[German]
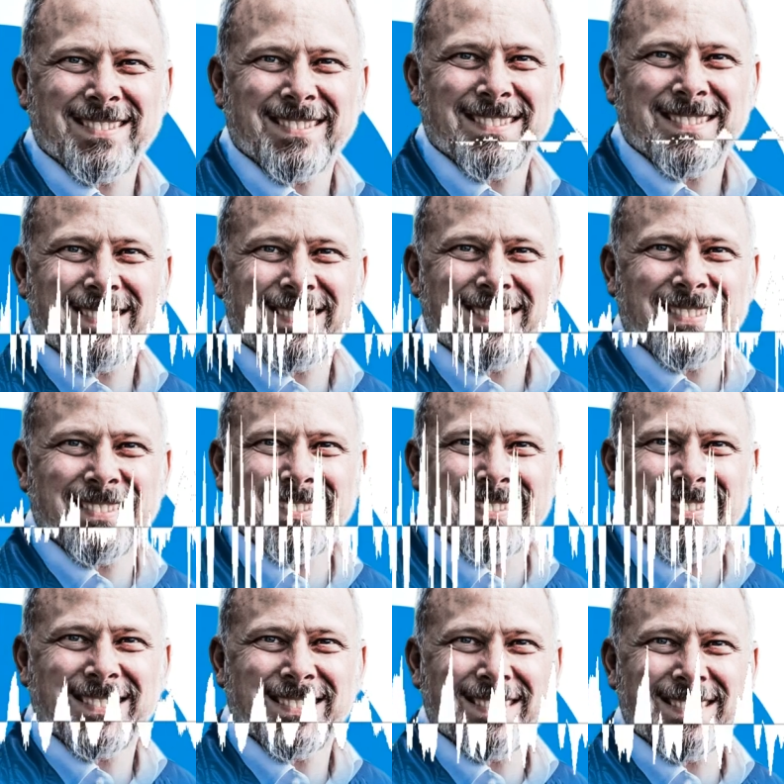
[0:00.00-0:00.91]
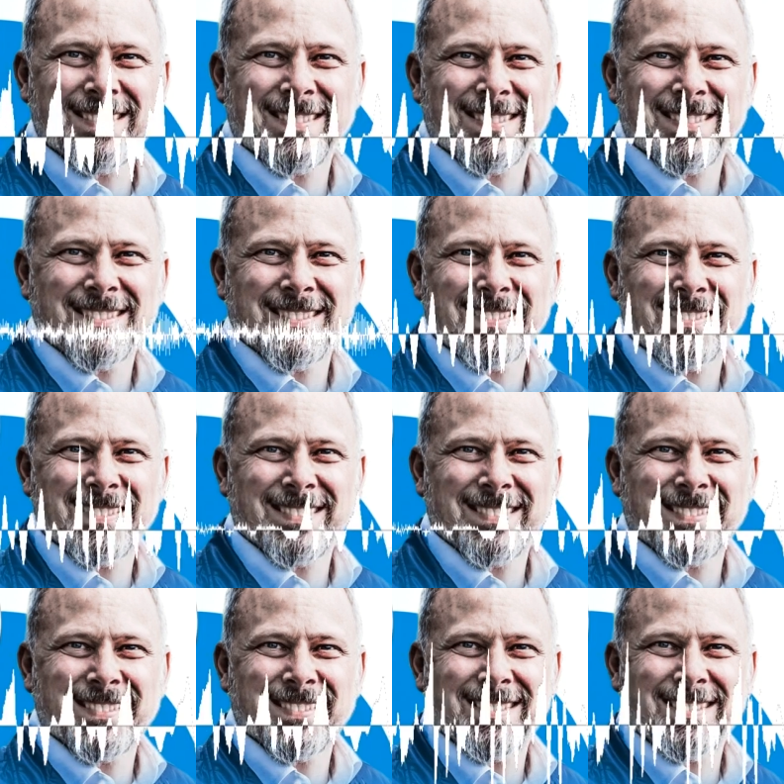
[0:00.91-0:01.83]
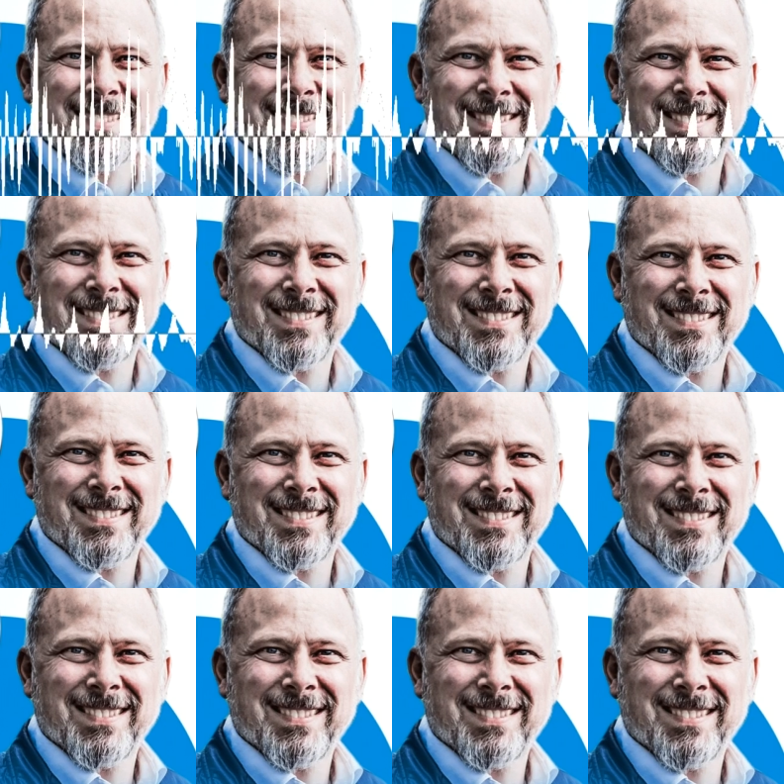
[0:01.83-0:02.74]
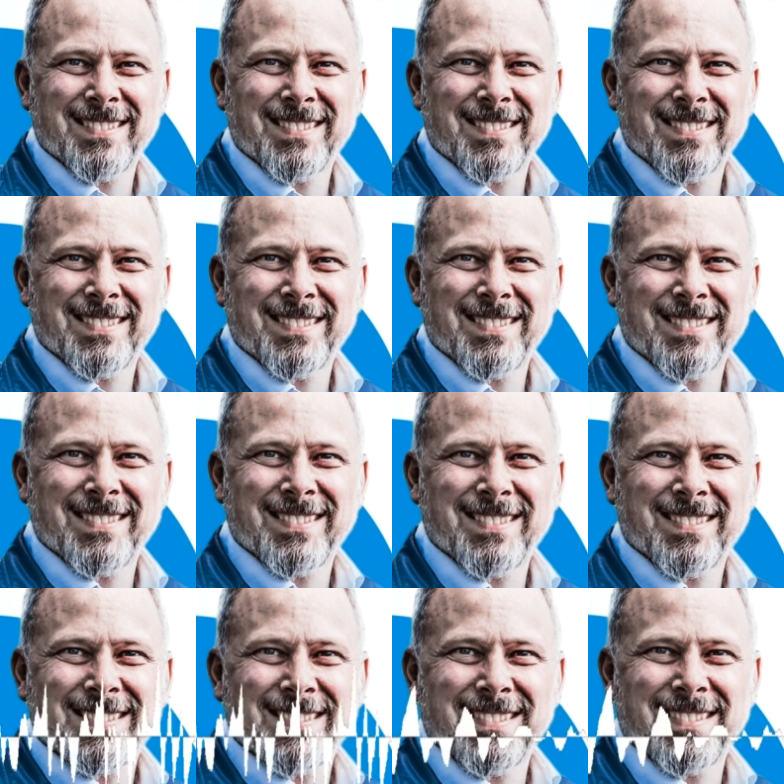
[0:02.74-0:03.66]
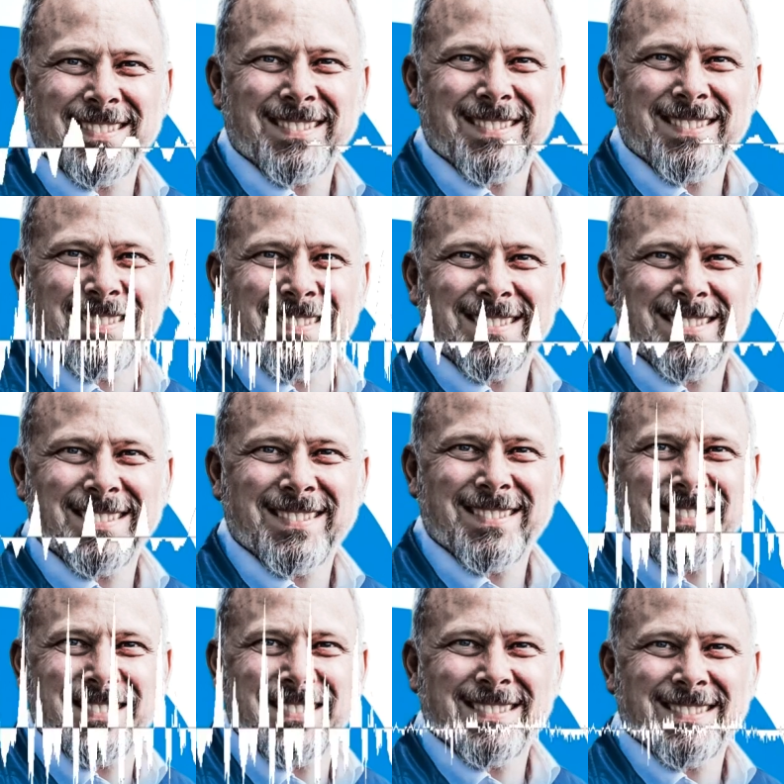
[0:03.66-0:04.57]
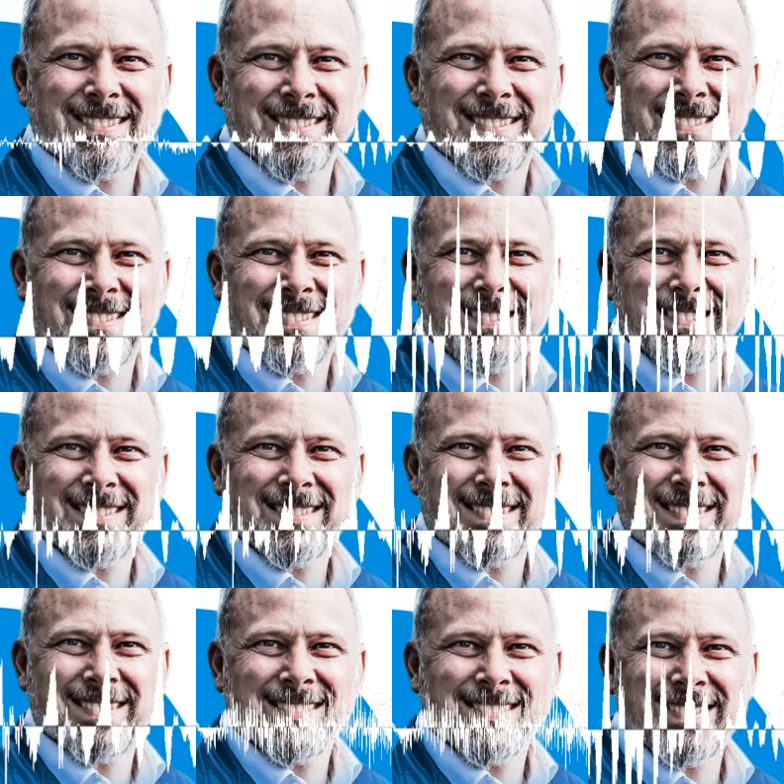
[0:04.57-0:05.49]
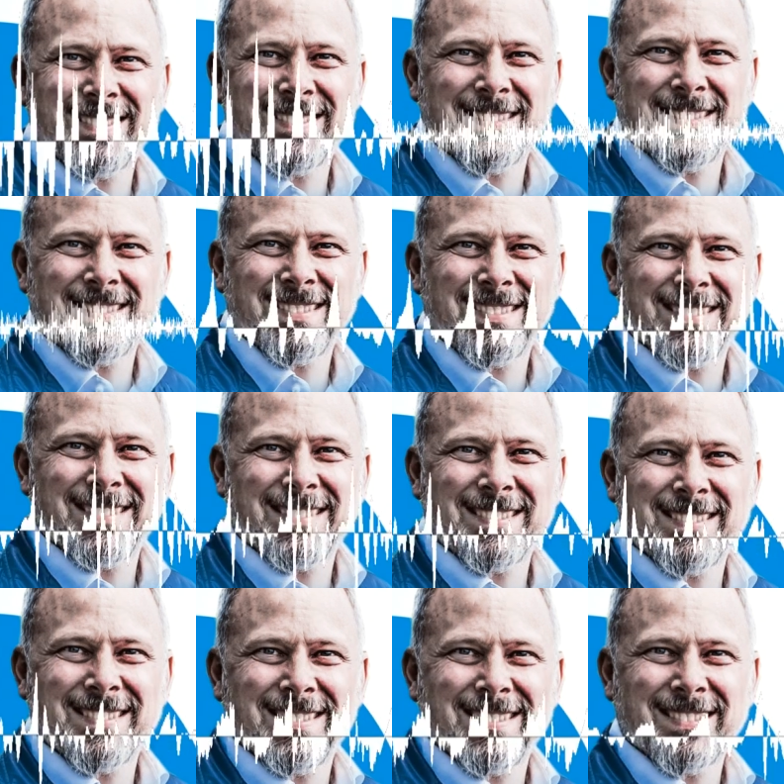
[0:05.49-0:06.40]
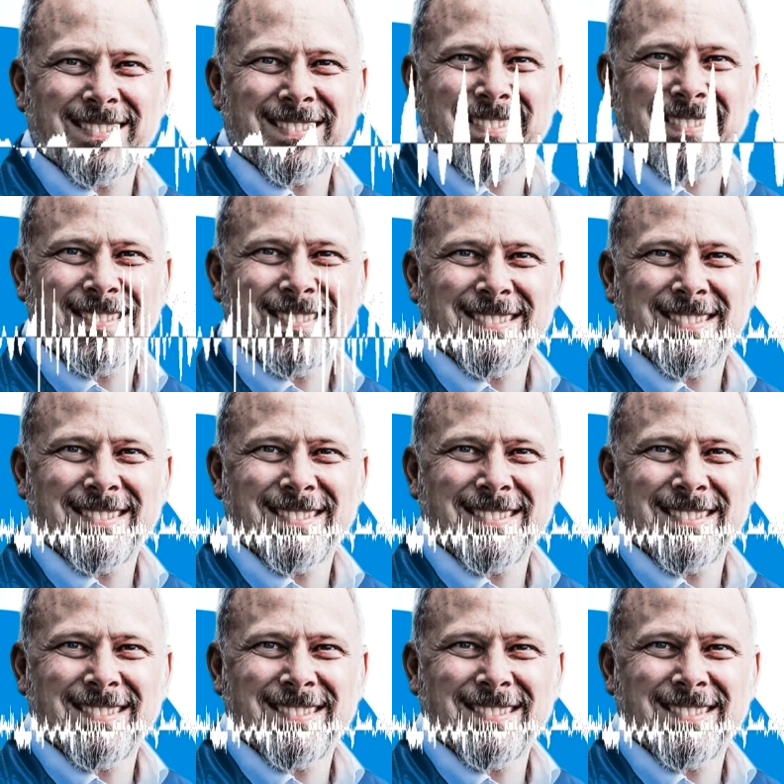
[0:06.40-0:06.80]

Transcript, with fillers: auf eine Reise hier hoch zu uns in den Norden und man betritt einen neuen, einen geschützten Raum, einen Raum der